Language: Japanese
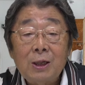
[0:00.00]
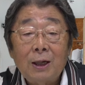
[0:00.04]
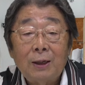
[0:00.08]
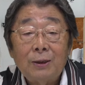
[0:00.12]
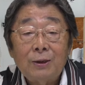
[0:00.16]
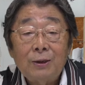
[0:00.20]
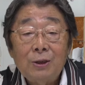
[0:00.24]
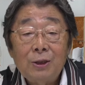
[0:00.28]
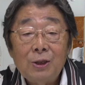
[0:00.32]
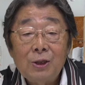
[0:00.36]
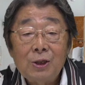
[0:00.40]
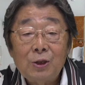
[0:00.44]

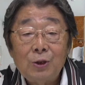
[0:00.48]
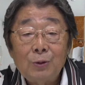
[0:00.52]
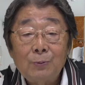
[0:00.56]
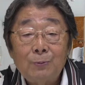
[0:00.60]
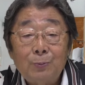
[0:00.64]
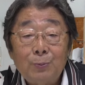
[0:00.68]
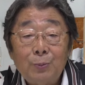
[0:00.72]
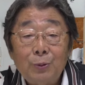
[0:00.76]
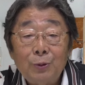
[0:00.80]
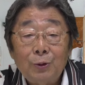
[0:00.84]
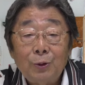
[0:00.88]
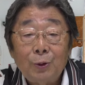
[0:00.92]
間
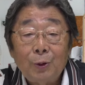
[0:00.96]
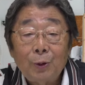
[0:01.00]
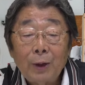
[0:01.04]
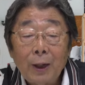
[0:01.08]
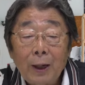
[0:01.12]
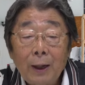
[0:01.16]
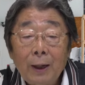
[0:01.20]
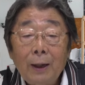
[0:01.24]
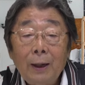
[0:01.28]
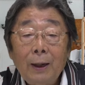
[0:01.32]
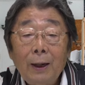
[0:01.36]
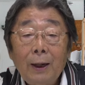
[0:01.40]
20分の
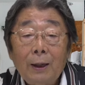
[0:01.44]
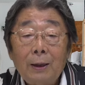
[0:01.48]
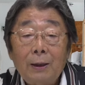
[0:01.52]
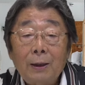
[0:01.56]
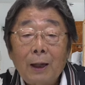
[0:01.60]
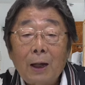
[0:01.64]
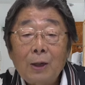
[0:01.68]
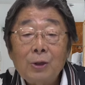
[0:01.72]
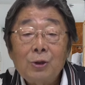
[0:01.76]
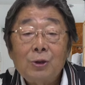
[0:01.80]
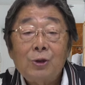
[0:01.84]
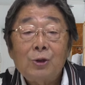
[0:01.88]
ね、
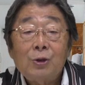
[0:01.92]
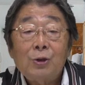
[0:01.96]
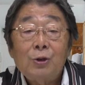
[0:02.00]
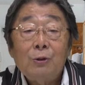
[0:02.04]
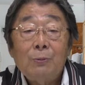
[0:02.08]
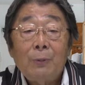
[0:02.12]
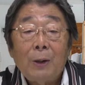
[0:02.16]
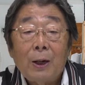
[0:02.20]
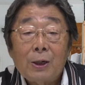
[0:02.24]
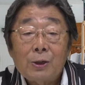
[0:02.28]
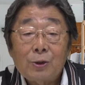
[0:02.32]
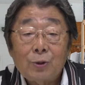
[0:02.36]
短
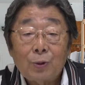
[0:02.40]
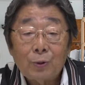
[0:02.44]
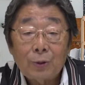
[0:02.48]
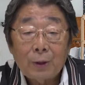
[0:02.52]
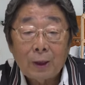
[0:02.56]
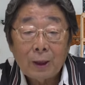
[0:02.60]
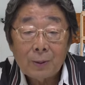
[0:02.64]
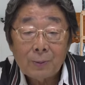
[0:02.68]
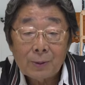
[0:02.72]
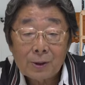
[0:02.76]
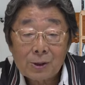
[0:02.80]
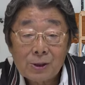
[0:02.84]
縮バージョンに
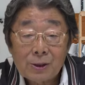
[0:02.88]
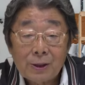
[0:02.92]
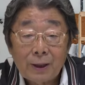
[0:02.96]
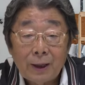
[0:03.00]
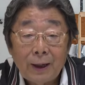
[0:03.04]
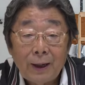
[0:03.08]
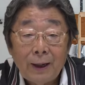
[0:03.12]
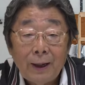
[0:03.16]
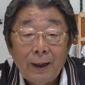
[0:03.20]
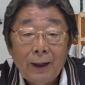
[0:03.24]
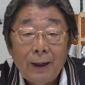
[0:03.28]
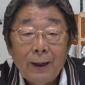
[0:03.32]
なりまし
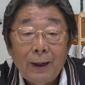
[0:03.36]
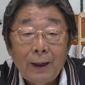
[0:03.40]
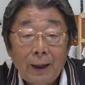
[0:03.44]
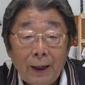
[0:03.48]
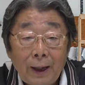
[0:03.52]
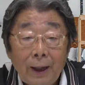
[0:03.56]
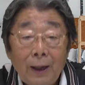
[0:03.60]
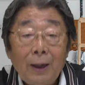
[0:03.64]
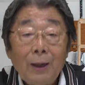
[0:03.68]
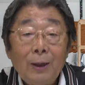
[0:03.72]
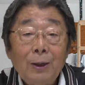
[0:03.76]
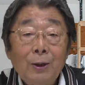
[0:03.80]
て、
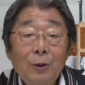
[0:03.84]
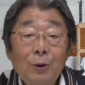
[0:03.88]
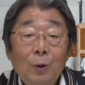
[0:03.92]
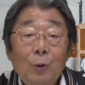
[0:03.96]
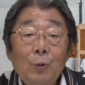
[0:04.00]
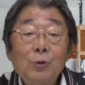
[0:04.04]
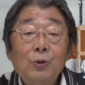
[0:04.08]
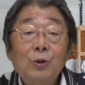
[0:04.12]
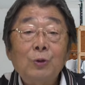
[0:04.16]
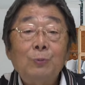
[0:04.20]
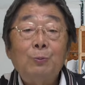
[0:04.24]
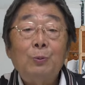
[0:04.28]

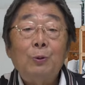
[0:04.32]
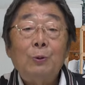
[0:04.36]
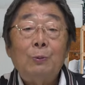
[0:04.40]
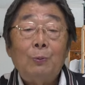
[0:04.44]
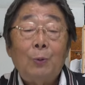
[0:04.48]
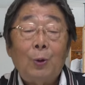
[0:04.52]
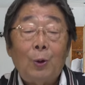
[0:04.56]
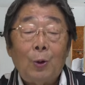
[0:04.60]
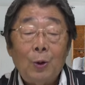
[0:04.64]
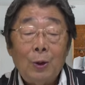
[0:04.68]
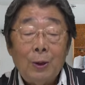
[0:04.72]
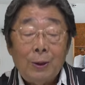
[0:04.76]
40分
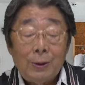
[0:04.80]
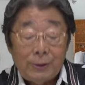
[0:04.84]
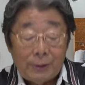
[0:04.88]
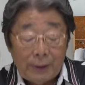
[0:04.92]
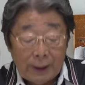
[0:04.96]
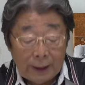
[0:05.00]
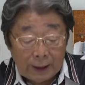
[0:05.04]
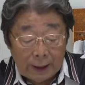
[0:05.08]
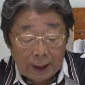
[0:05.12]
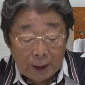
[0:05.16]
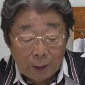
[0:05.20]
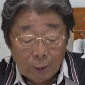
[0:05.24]
も
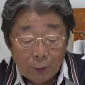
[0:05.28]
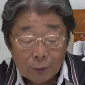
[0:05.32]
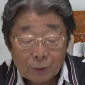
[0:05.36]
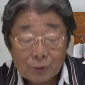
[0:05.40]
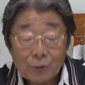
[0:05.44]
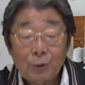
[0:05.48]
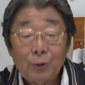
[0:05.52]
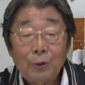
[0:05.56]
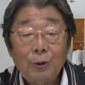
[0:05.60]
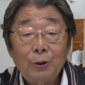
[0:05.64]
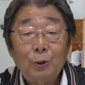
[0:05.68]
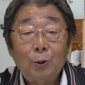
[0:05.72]
政見放
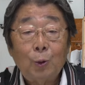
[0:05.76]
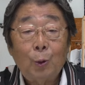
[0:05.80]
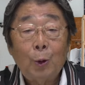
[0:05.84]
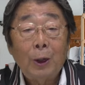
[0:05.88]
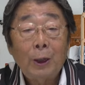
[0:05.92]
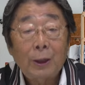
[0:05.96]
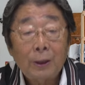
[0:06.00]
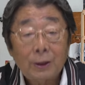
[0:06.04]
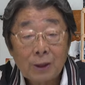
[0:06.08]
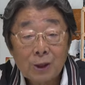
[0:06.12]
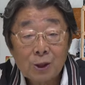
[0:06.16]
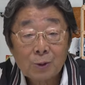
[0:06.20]
送に取
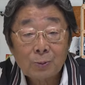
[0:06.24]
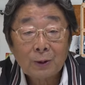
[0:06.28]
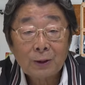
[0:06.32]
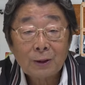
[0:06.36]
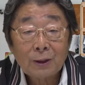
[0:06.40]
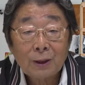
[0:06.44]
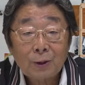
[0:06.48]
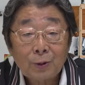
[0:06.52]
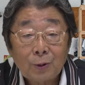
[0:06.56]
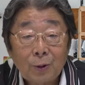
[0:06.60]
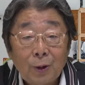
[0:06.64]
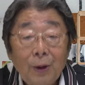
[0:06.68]
られてしまっ
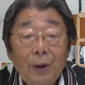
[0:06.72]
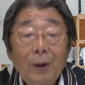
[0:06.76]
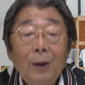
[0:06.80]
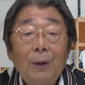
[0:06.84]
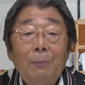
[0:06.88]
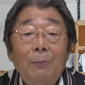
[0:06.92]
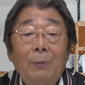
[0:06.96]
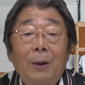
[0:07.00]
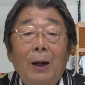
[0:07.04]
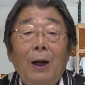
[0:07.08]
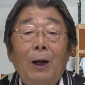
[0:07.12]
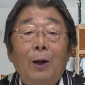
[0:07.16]
たと。
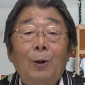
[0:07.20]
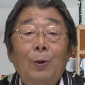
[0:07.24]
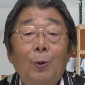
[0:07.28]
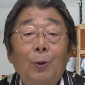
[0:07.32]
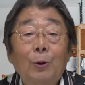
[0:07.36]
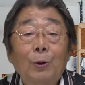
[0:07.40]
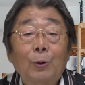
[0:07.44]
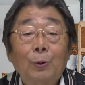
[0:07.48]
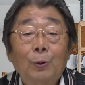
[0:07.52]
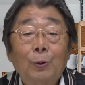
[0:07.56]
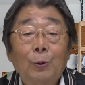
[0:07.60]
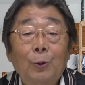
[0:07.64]
まあ、
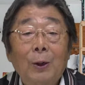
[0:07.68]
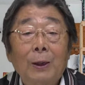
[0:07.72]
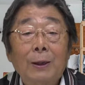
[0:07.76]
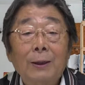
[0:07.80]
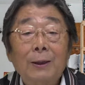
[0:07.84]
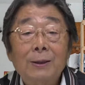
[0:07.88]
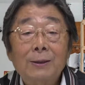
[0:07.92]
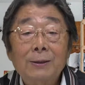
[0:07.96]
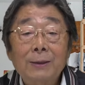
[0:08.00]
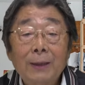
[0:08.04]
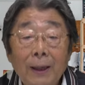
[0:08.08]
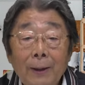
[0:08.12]
こういうことな
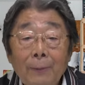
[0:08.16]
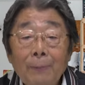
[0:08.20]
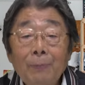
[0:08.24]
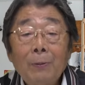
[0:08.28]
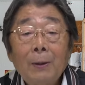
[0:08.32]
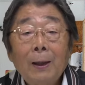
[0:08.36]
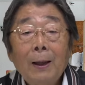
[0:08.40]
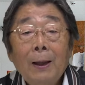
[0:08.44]
んですね。